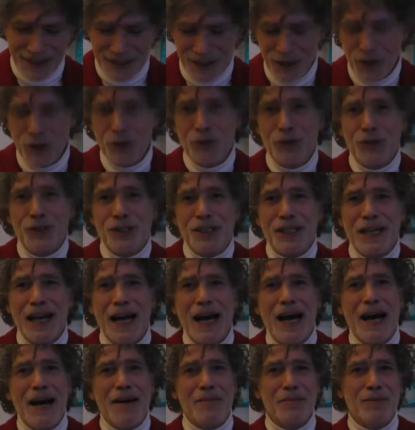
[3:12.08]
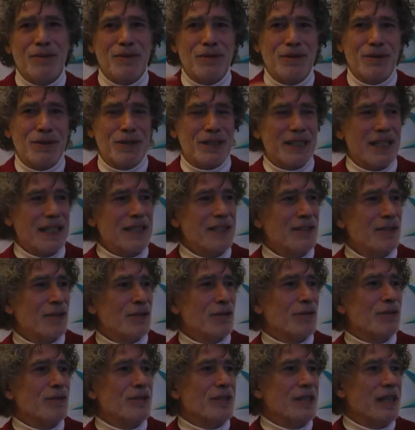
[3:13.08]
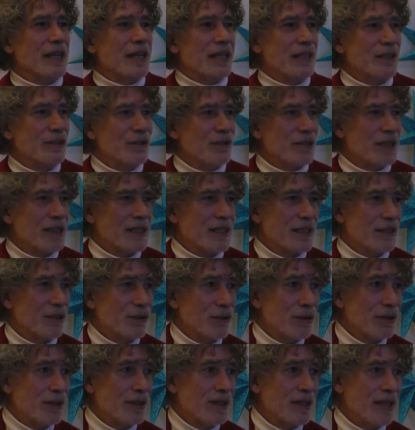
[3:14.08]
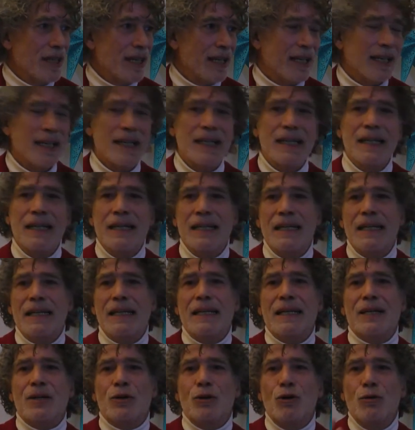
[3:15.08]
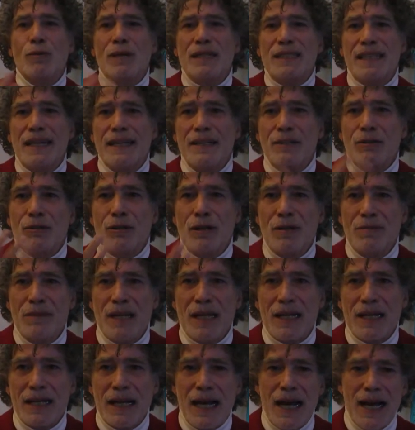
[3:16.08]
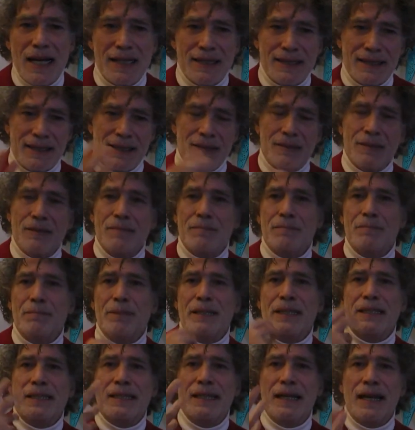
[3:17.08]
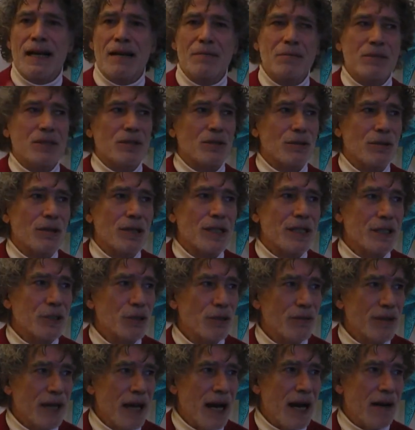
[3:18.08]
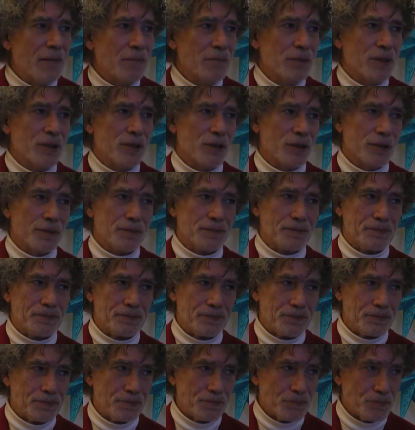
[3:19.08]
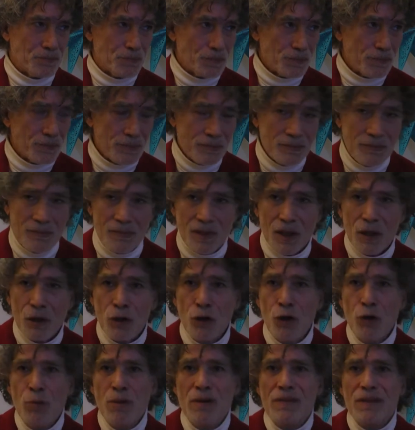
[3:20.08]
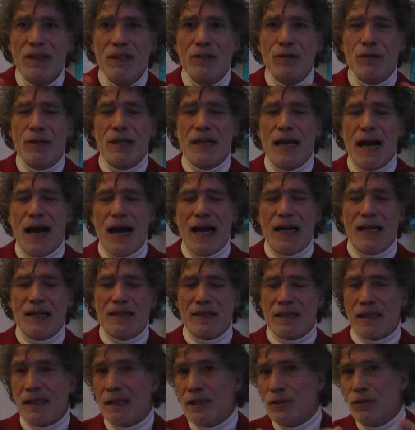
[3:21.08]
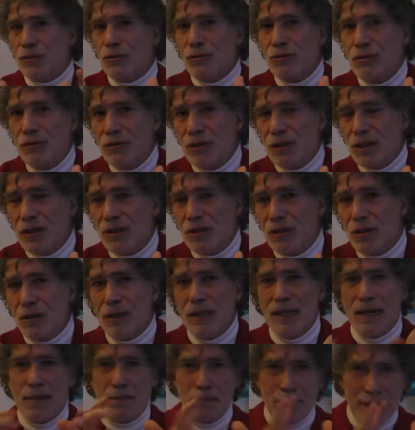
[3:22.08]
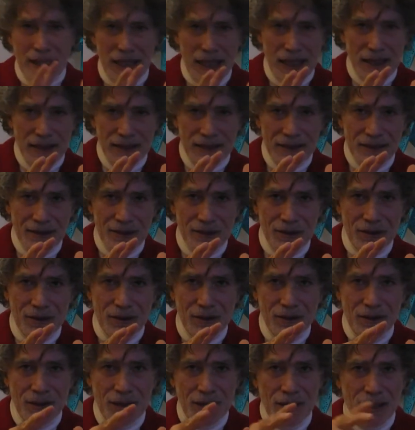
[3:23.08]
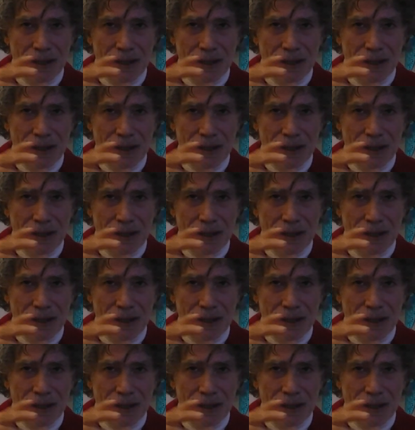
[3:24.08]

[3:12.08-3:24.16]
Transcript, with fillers: non ti amo, resto con te, non resto con te, come sento la mia casa, perché abito lì dove abito, come vedo gli altri, li giudico, li apprezzo